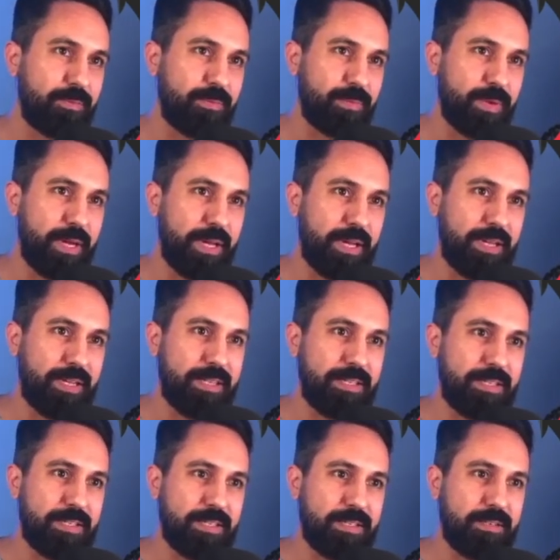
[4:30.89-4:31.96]

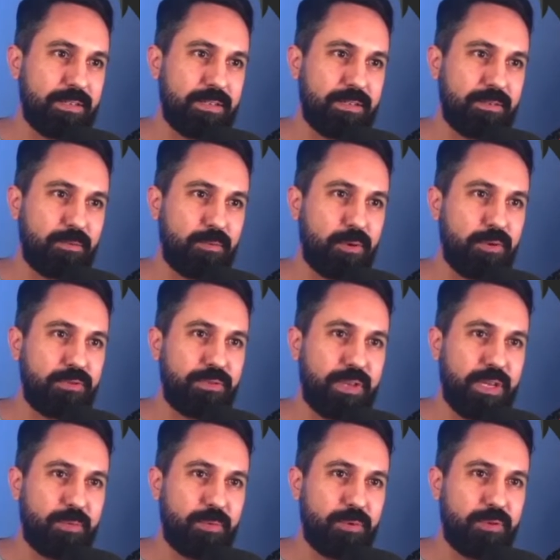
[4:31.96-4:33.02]
Mas quando
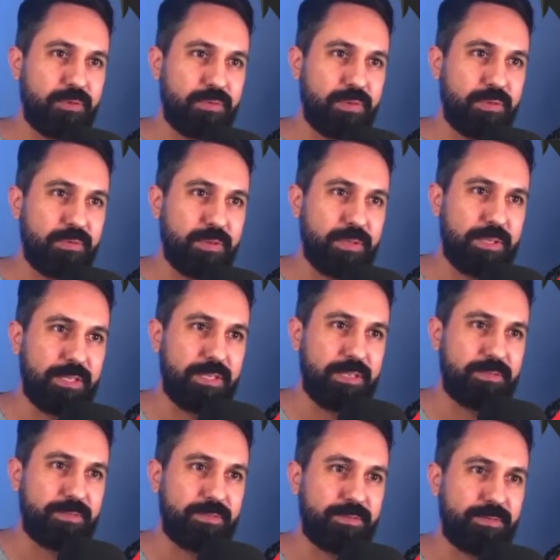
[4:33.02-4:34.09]
fica muito vivo, assim,
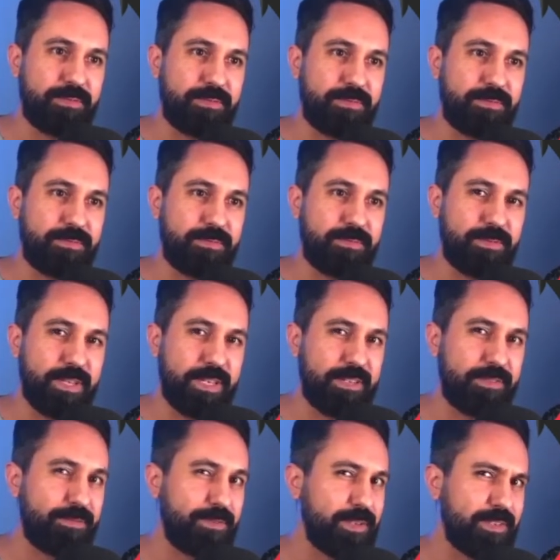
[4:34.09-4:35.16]
fica
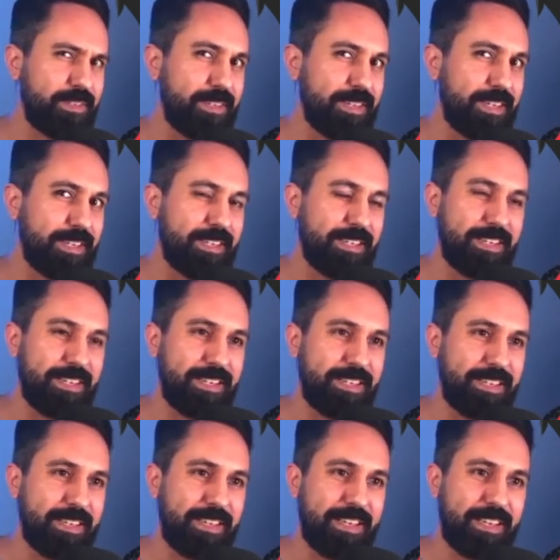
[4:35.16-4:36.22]
difícil de acreditar.
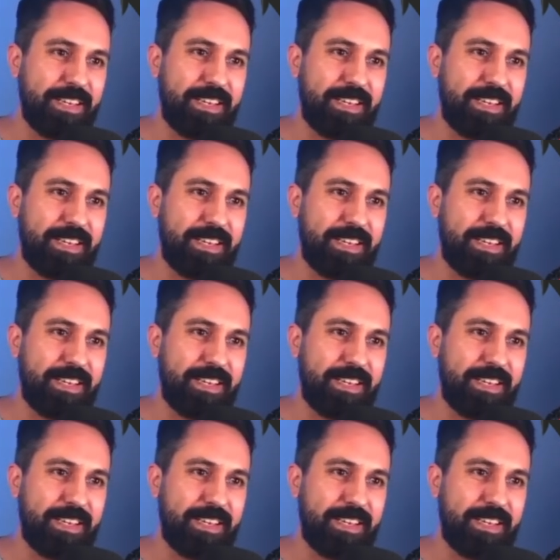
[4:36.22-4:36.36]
